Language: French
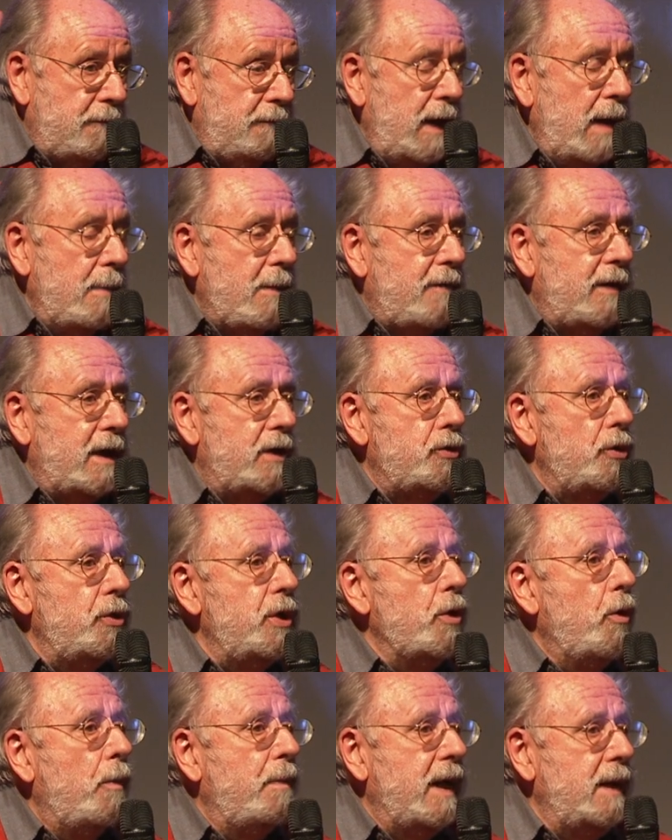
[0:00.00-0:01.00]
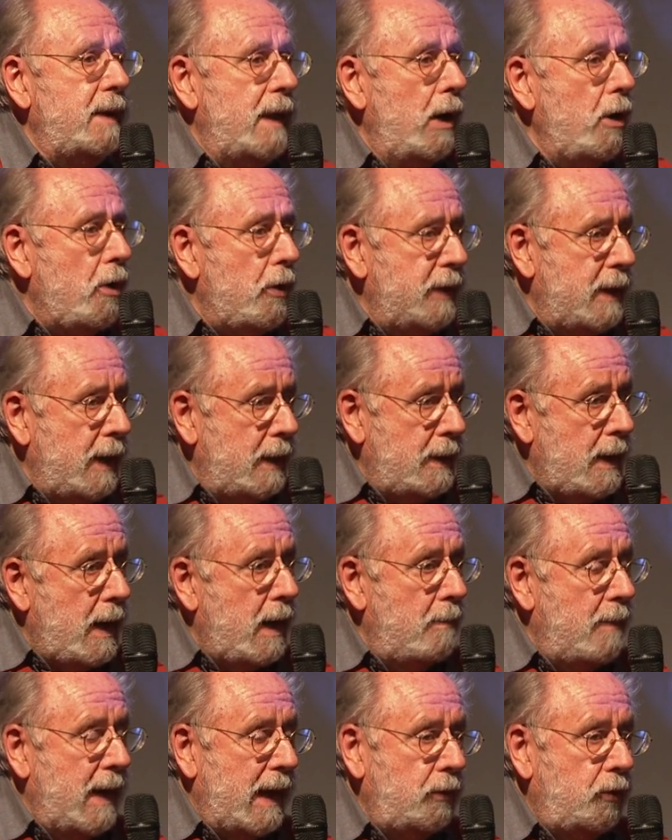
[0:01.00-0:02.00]
film avec ceux qui ont prêté leur tête à
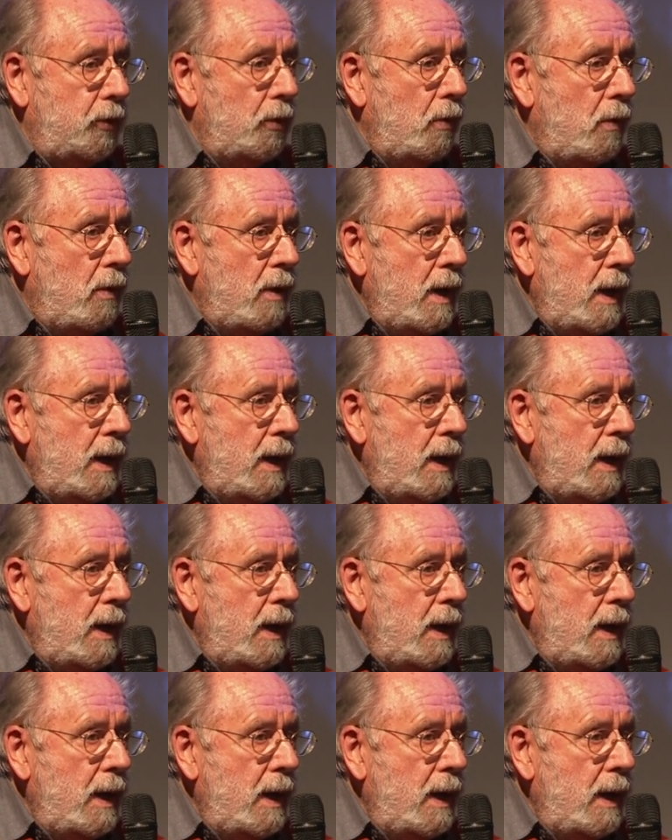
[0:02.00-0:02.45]
Alberto,